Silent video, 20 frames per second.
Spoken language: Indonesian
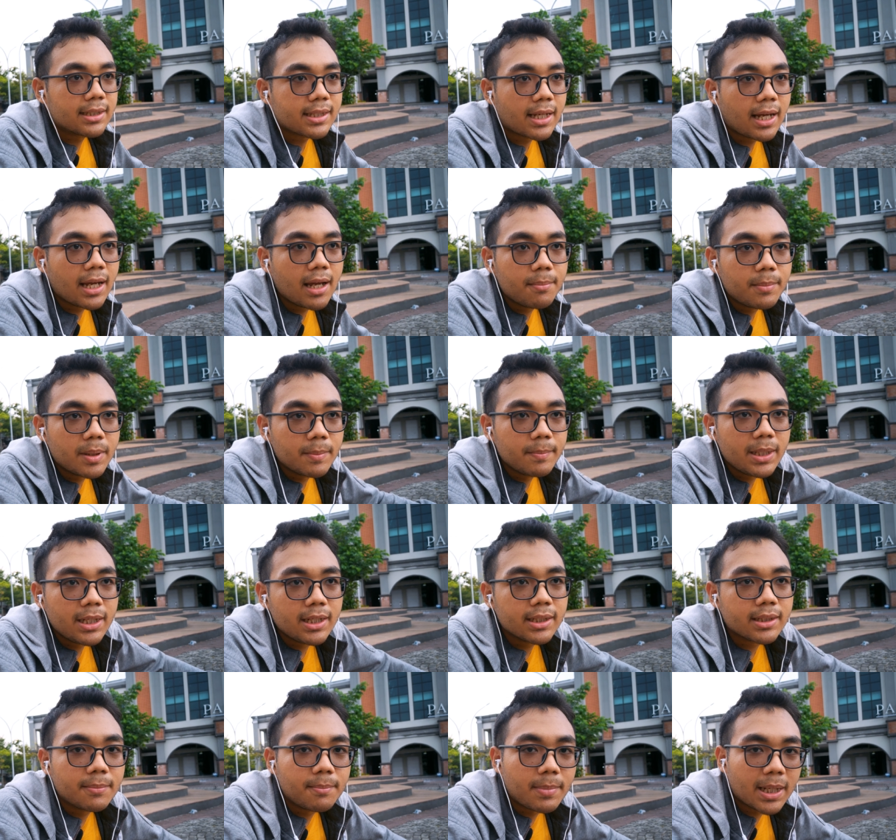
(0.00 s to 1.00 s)
uh, eh, saya
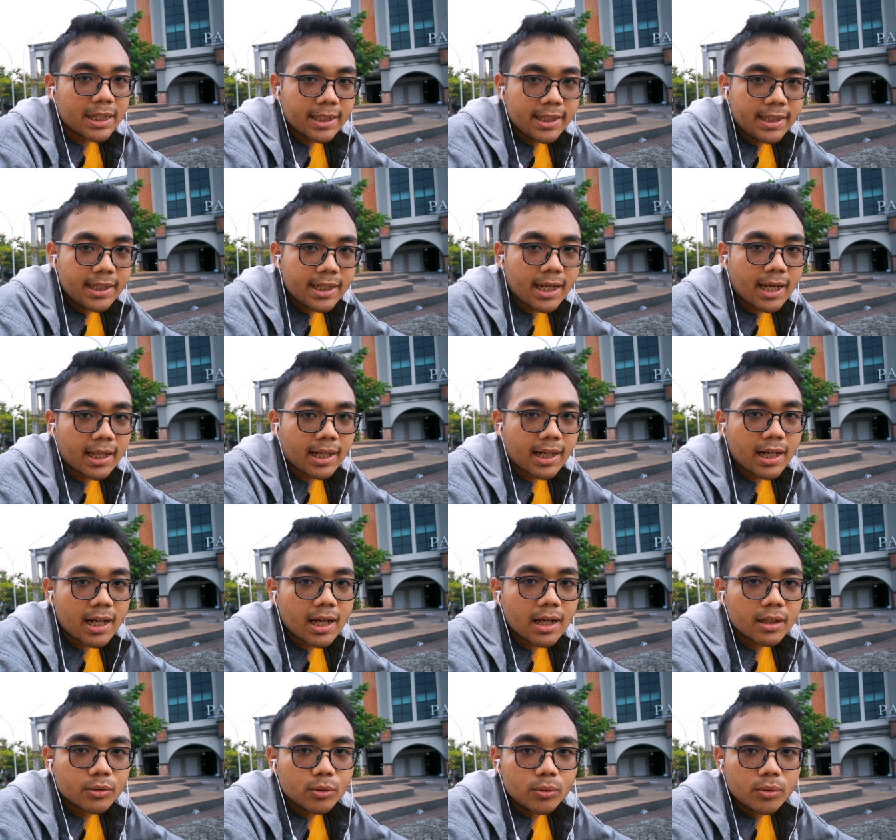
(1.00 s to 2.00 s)
memilih tempat ini
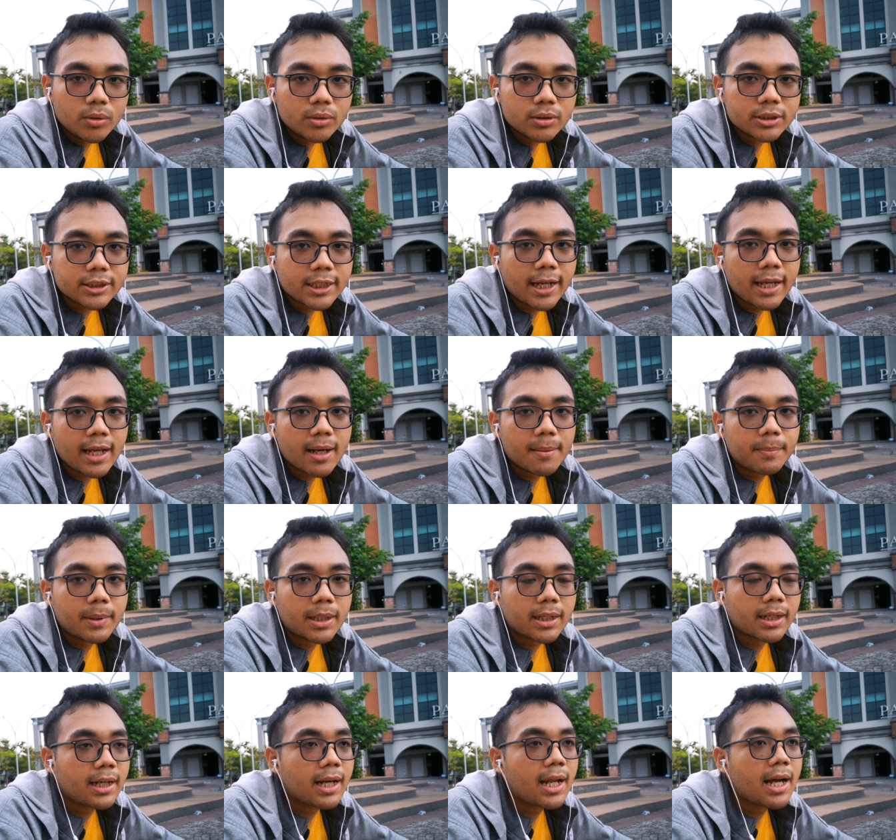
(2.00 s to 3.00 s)
karena dulu
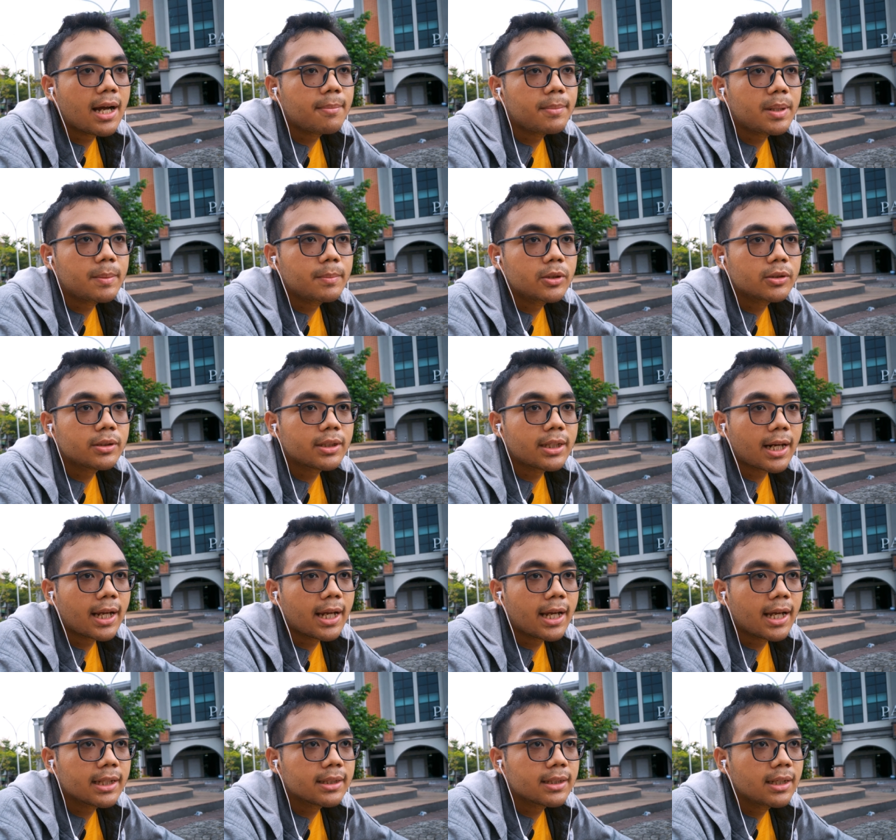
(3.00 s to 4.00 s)
saya pernah
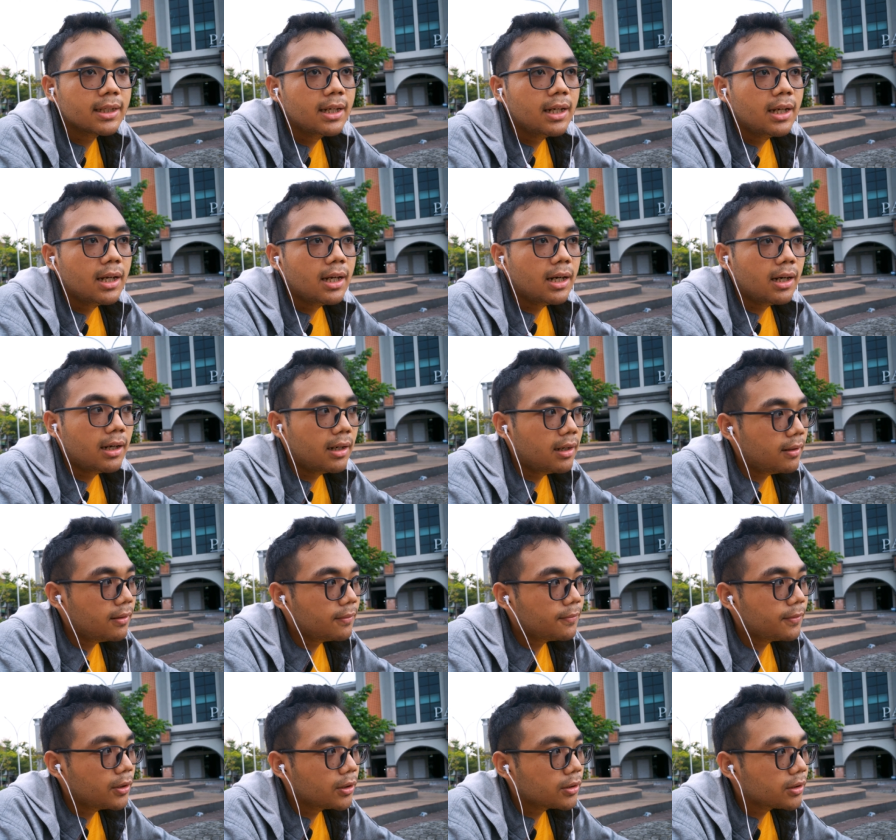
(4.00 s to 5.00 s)
memotret
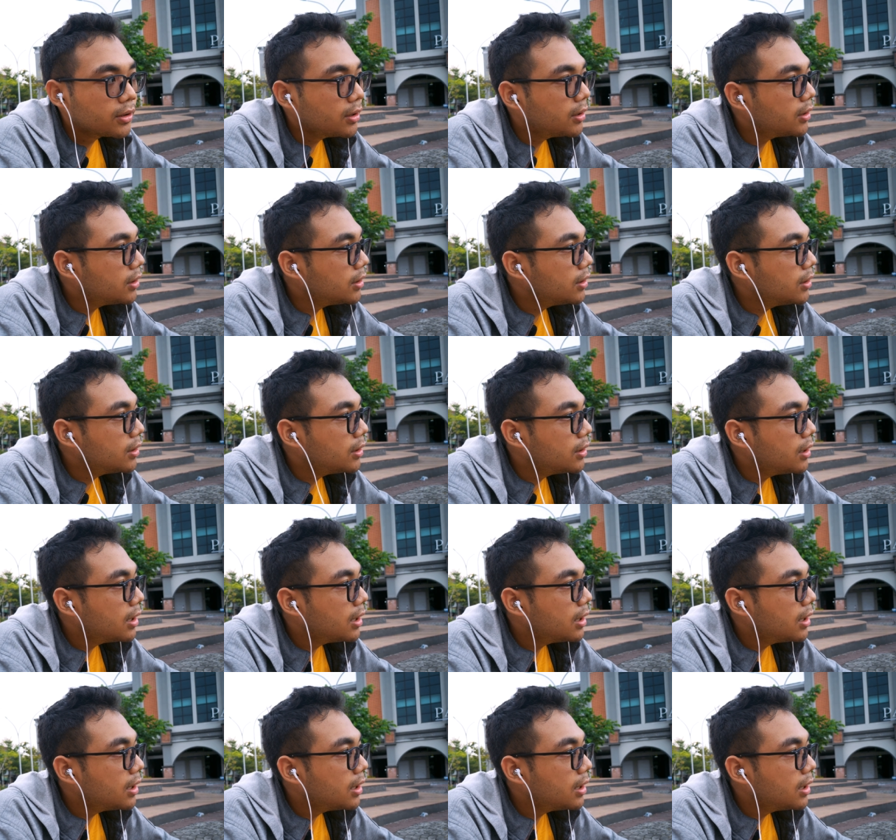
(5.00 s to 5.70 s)
uh, foto